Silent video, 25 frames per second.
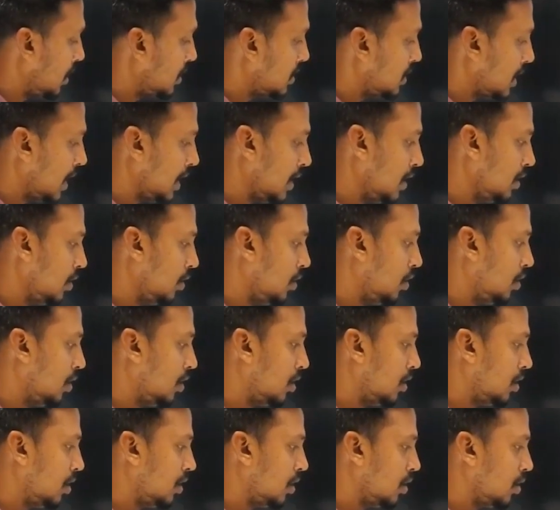जाएं
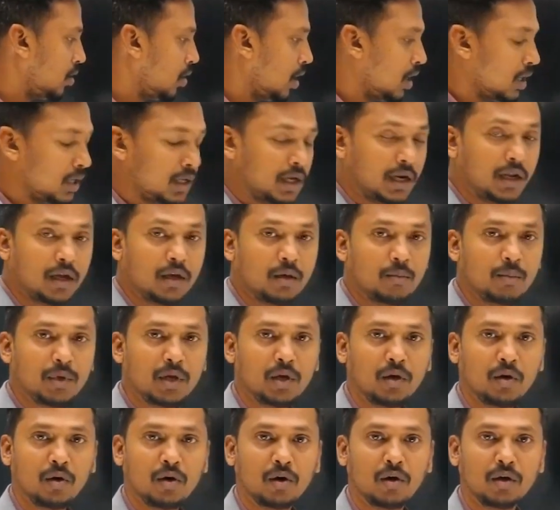और कॉल करें
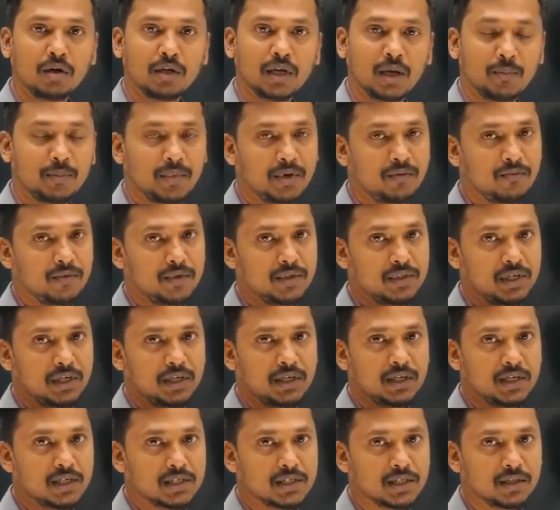हमें और या फिर
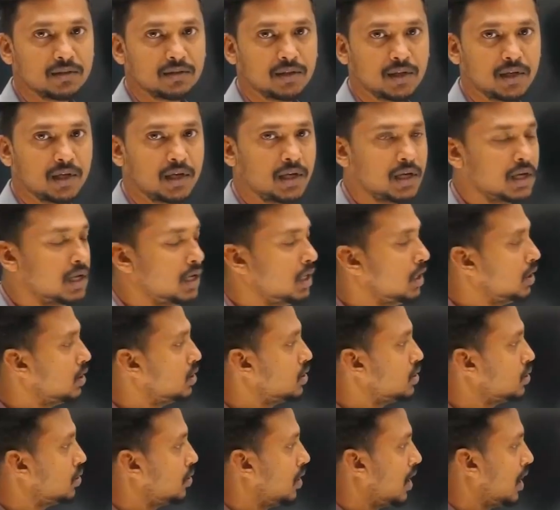विजिट कर सकते हैं
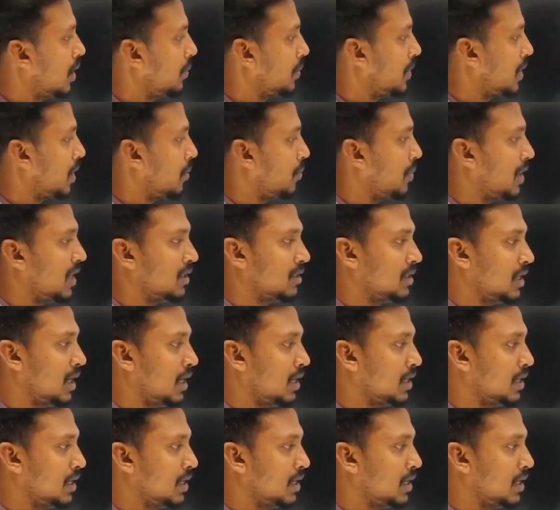जो आपका पाथ आई